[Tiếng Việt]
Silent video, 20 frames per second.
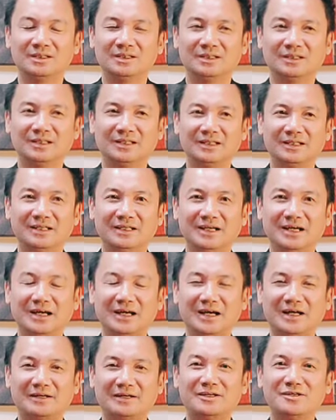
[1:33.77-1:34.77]
thì
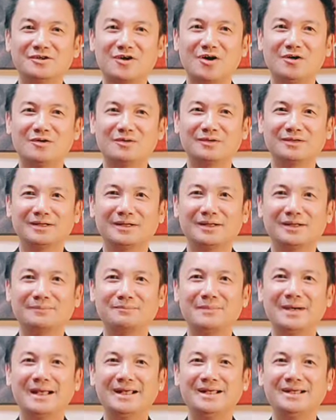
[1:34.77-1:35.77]
à, đứa con à,
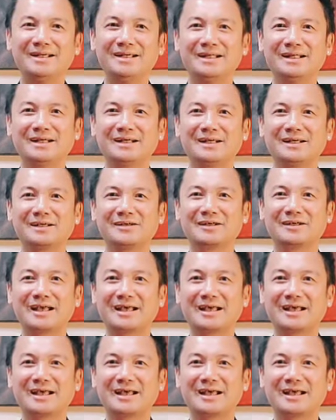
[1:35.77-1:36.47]
mới à,